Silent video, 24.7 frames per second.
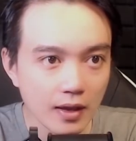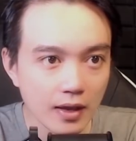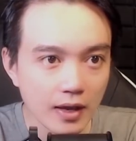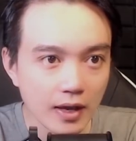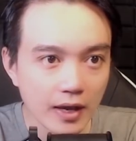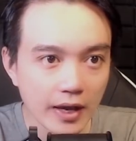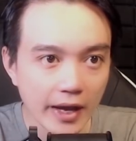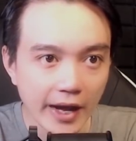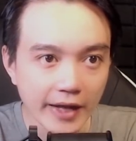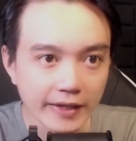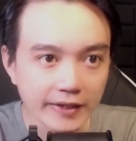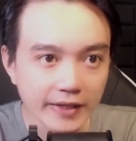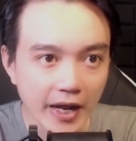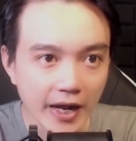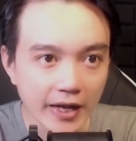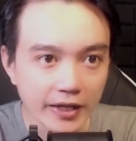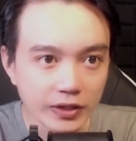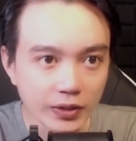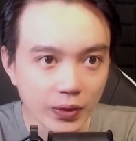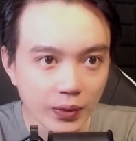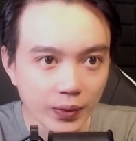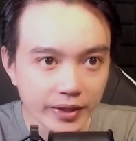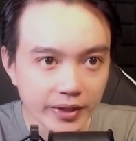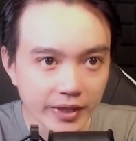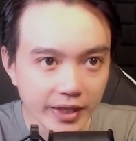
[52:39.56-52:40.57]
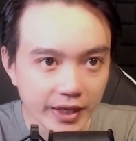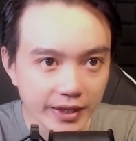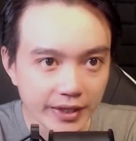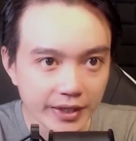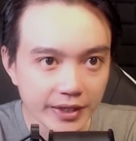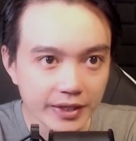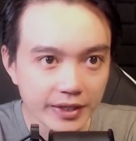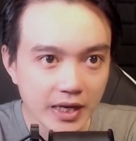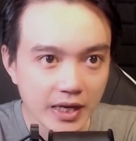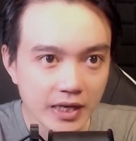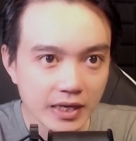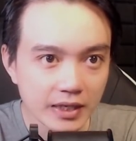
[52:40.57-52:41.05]
Hai tay tôi nhanh như
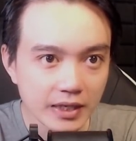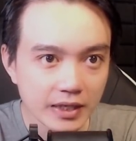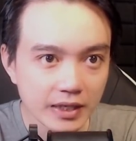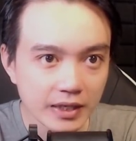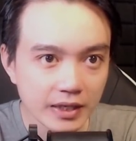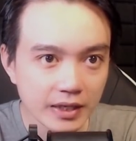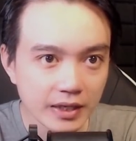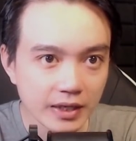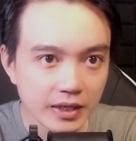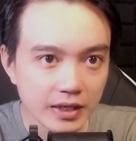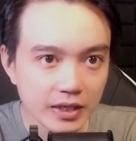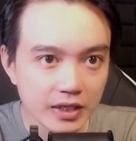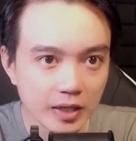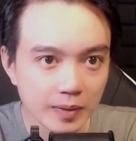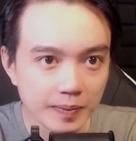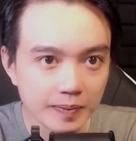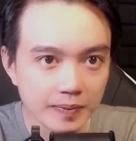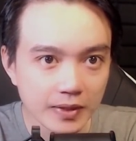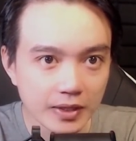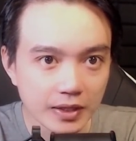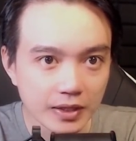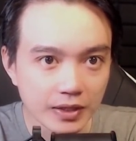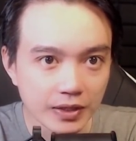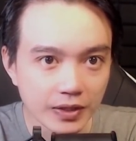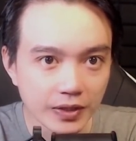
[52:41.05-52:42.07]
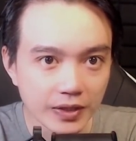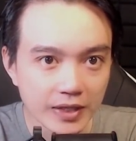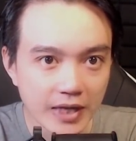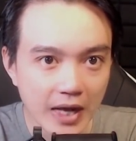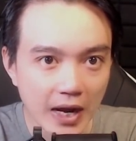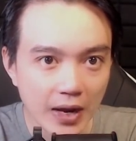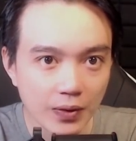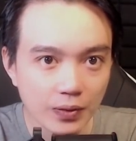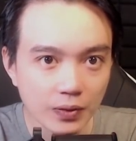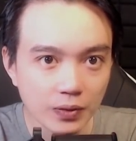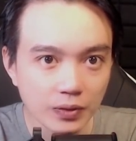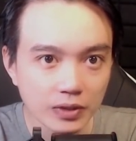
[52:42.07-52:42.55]
cắt chụp được lưỡi
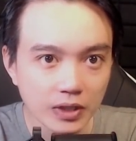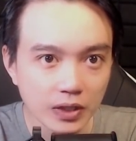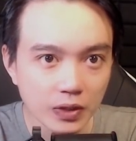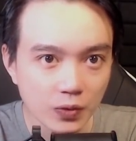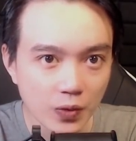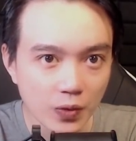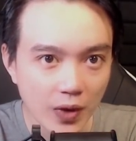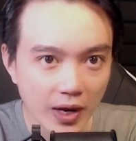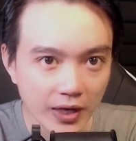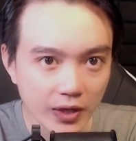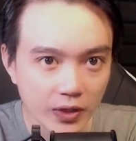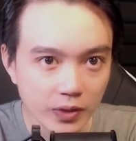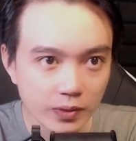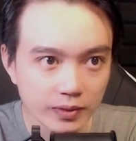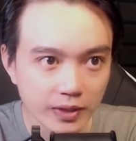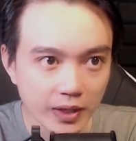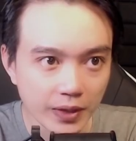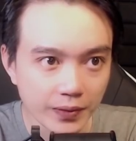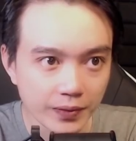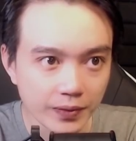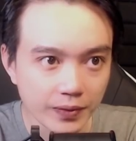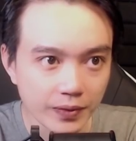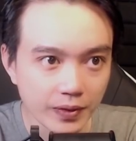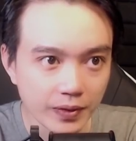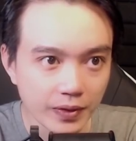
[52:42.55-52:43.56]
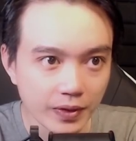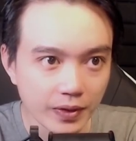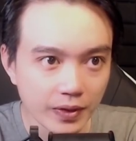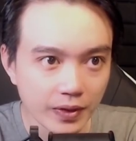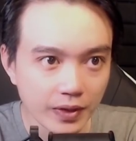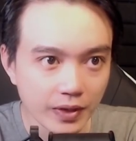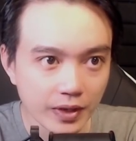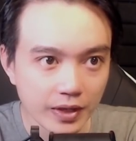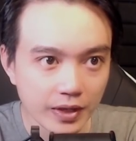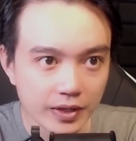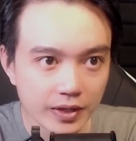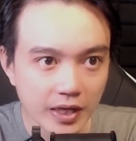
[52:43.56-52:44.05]
đao của tên quan cục đầu,
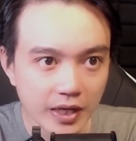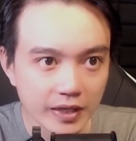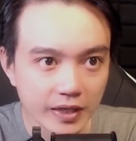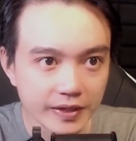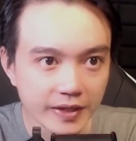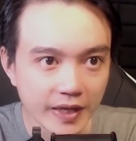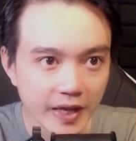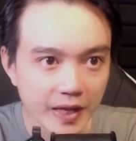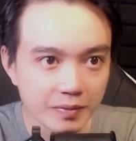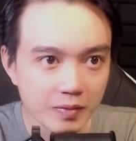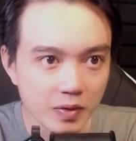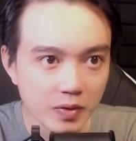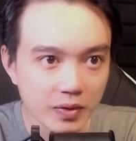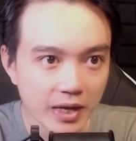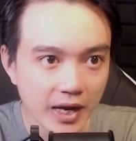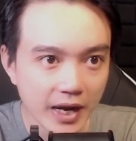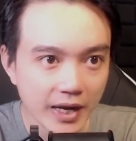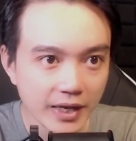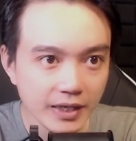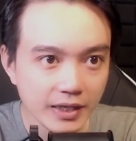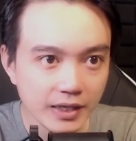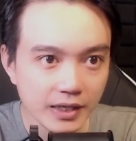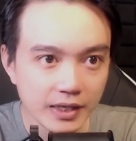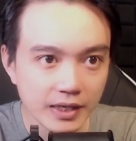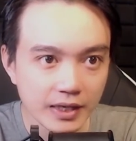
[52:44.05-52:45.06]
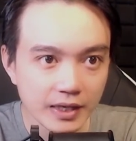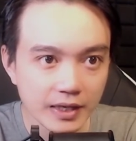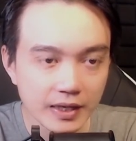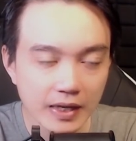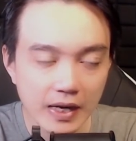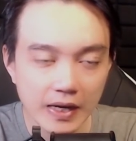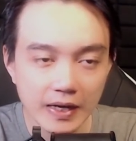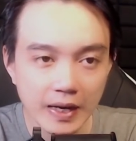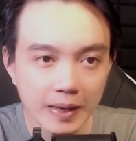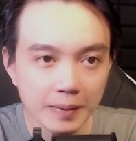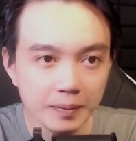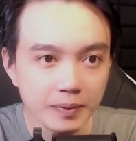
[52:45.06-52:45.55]
giật nhẹ một cái đã
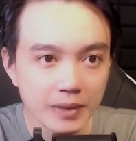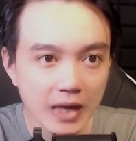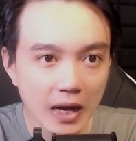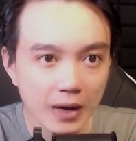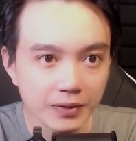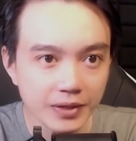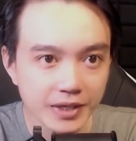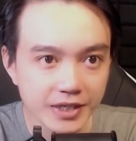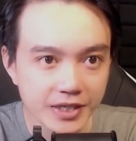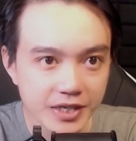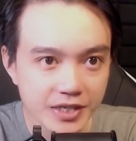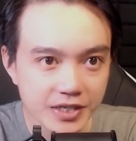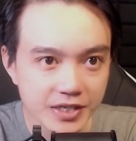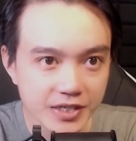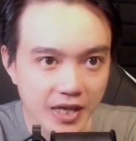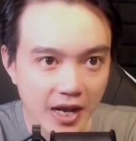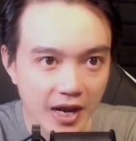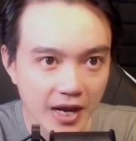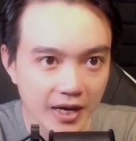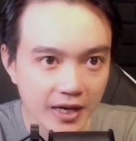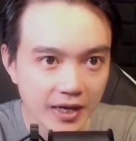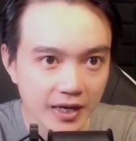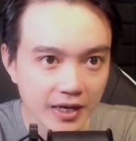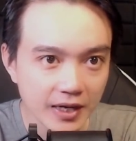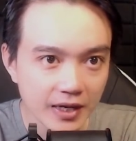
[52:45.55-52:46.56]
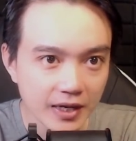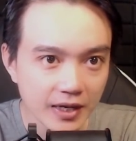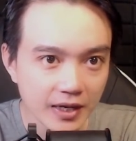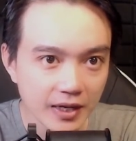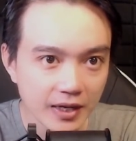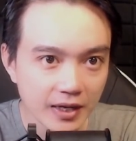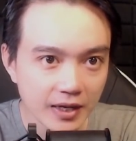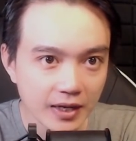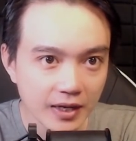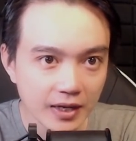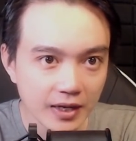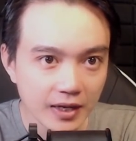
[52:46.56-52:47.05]
ném đao đi rất xa.
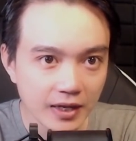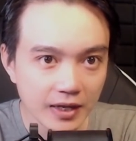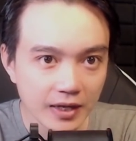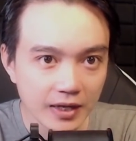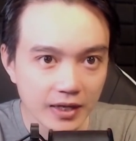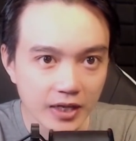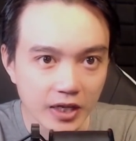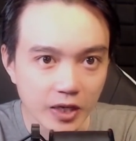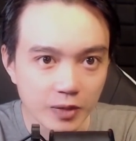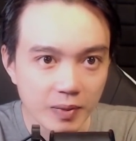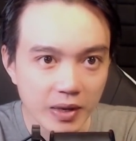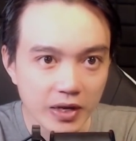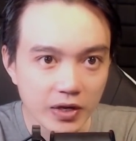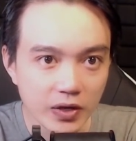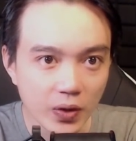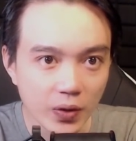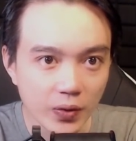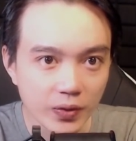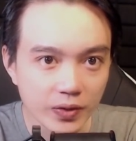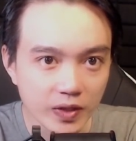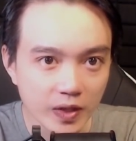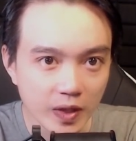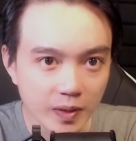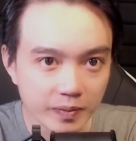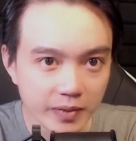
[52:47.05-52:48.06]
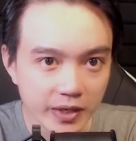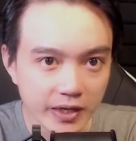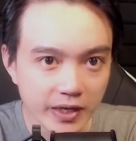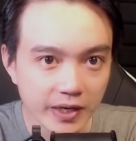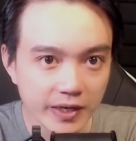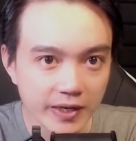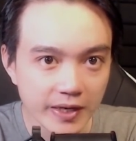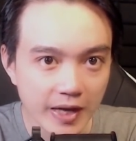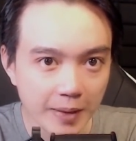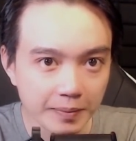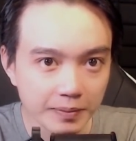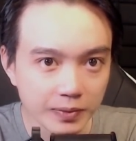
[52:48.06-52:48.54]
Kiều Mã Đồ chồm lên định
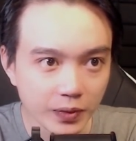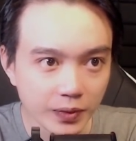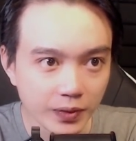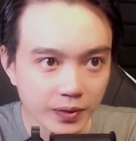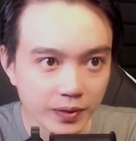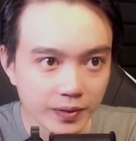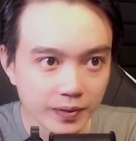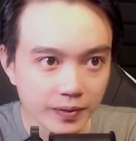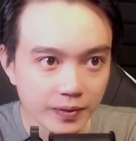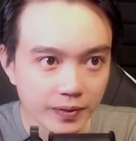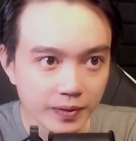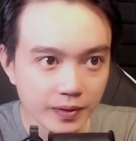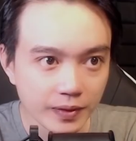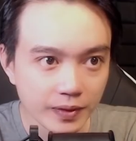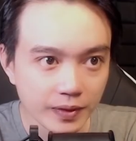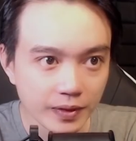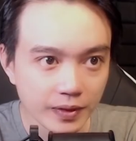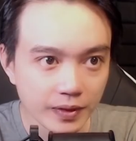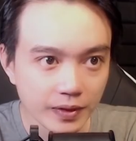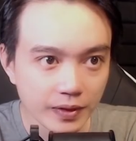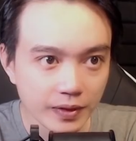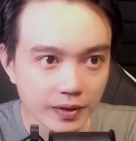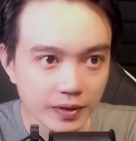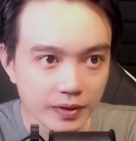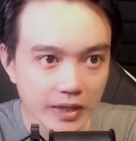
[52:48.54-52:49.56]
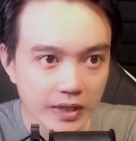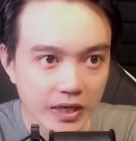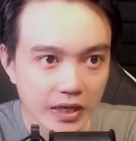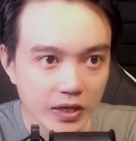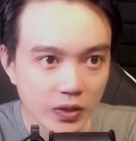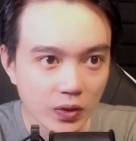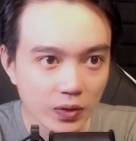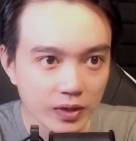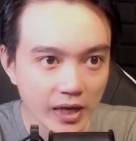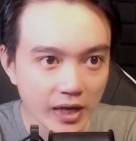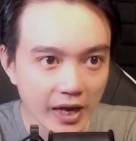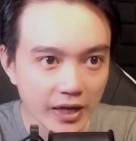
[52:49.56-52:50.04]
đạp tôi, tay
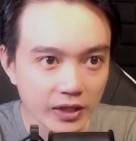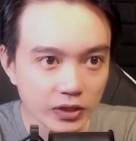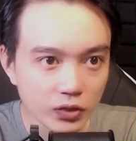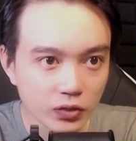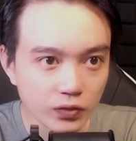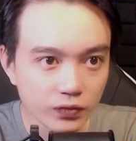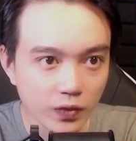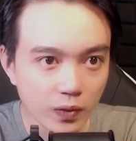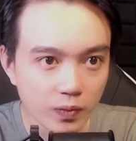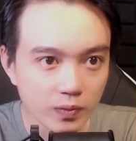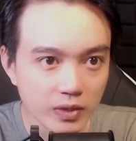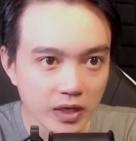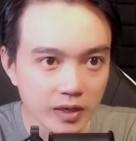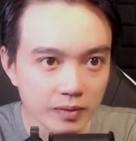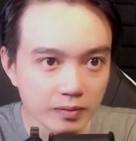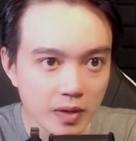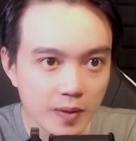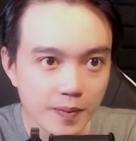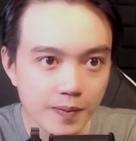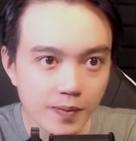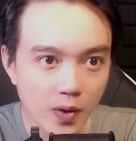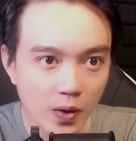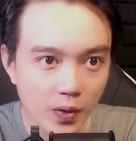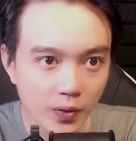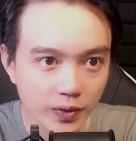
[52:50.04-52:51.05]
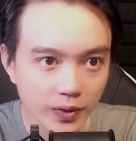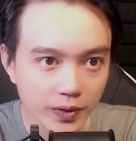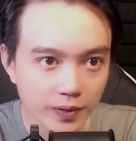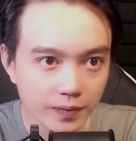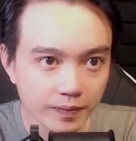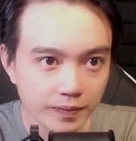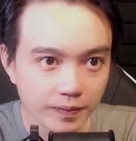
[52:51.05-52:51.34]
còn lại tôi vung lên bóp cổ nó.